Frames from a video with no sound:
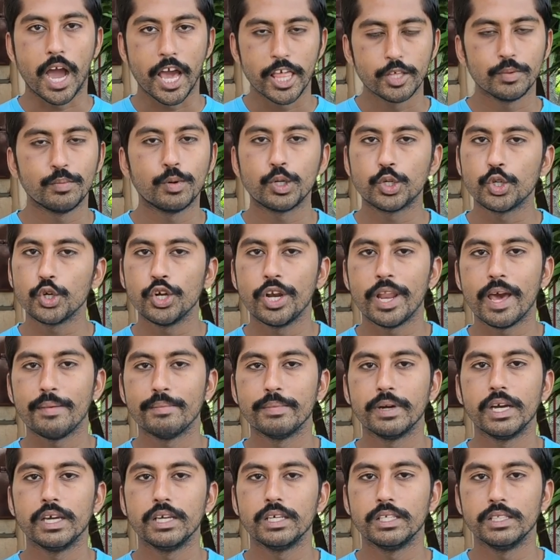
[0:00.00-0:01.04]
அது மட்டும்
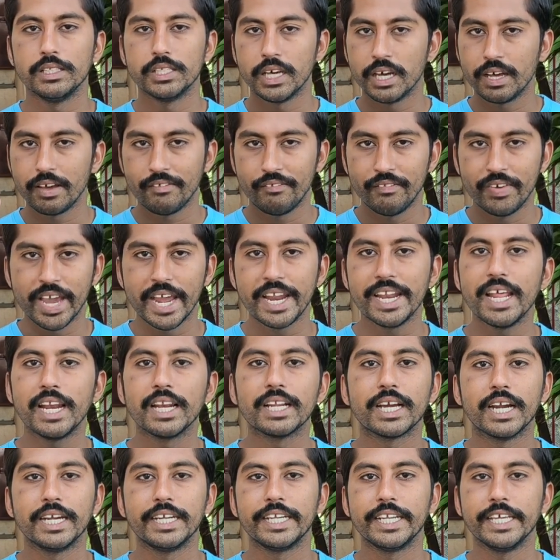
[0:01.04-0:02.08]
இல்லாம இந்த வேனல்
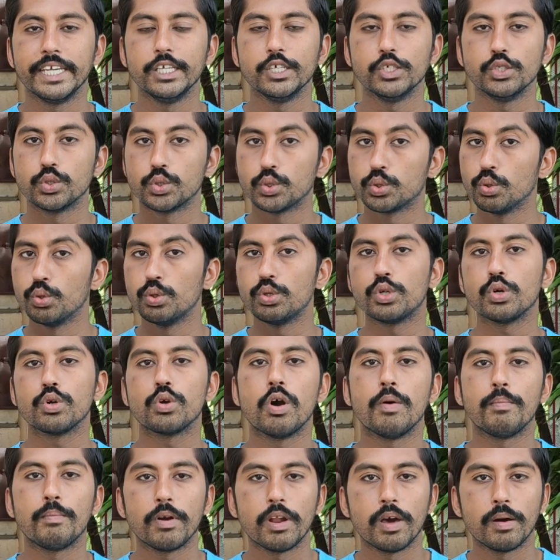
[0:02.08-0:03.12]
கட்டி சூட்டு
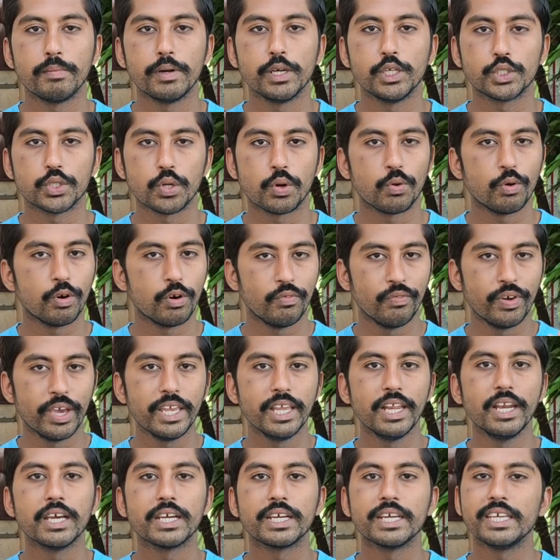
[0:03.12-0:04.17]
கொப்பளம் அப்படின்னு சொல்லுவோம்
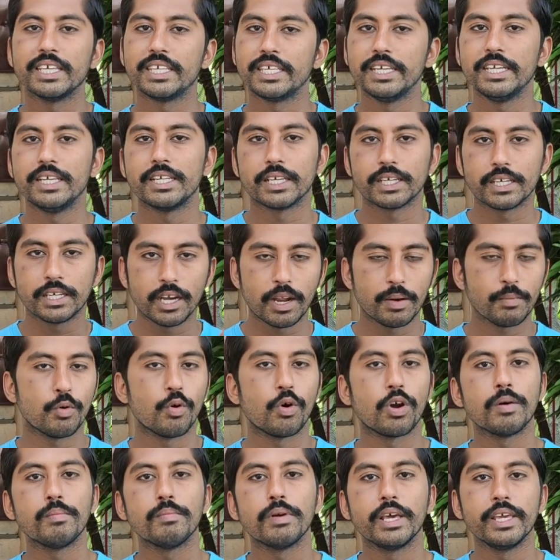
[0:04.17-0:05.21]
வெயிலுக்கு ஹீட்டுக்கு நம்ம
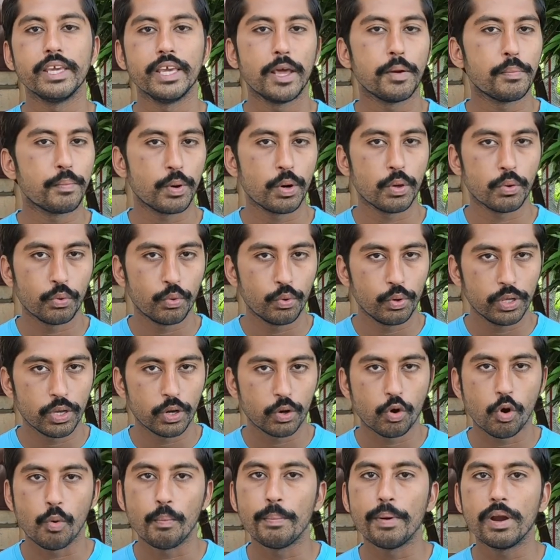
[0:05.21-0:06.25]
உடம்புல ஏற்படக்கூடிய
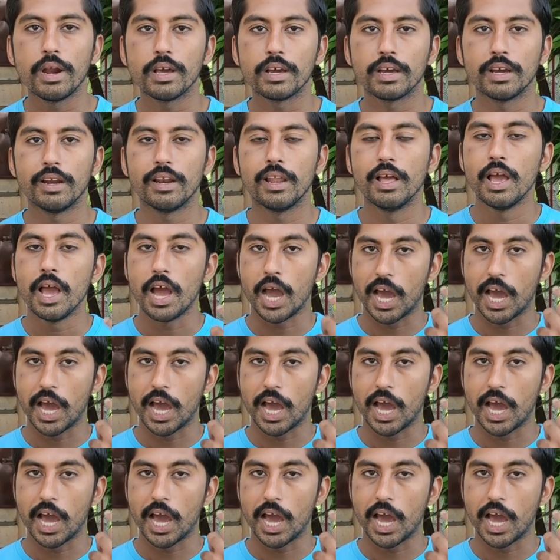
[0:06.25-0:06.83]
கொப்பளங்கள்